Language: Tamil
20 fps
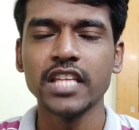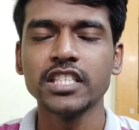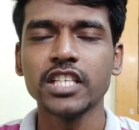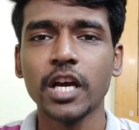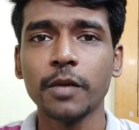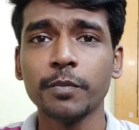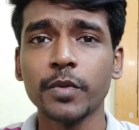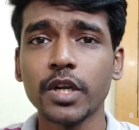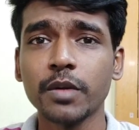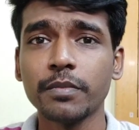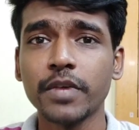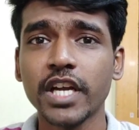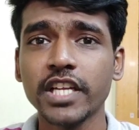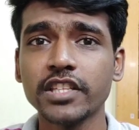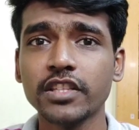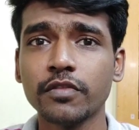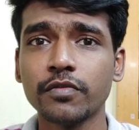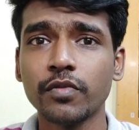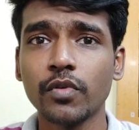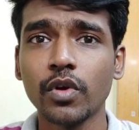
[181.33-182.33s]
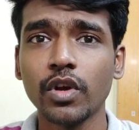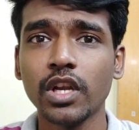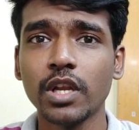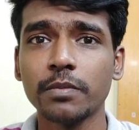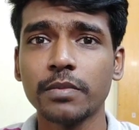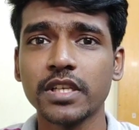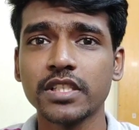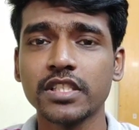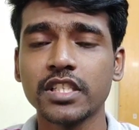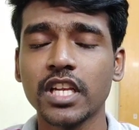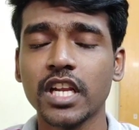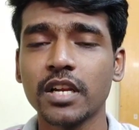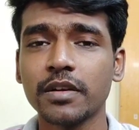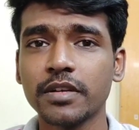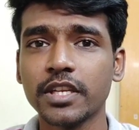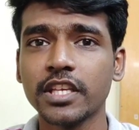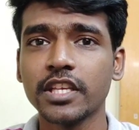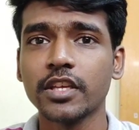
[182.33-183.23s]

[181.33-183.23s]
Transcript: அதுக்கப்புறமா இந்த ஃபோனில் பார்த்தீங்கன்னா